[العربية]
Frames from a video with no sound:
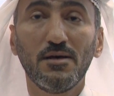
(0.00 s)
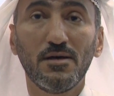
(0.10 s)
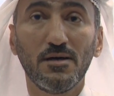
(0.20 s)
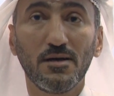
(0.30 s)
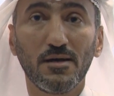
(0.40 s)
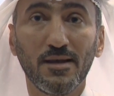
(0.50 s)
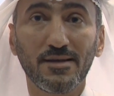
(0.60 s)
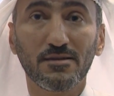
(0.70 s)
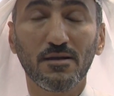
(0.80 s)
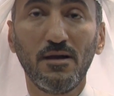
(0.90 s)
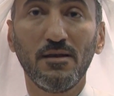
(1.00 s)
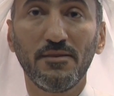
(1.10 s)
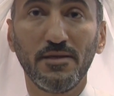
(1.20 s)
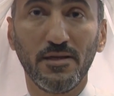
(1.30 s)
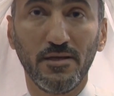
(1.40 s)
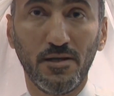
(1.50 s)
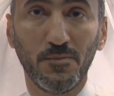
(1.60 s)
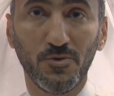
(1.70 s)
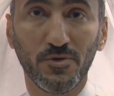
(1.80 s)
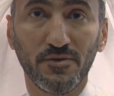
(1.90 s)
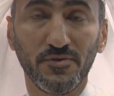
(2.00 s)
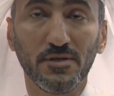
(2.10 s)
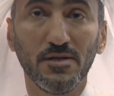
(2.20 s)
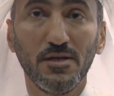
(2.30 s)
آه، القطاع الذين يعملون فيه.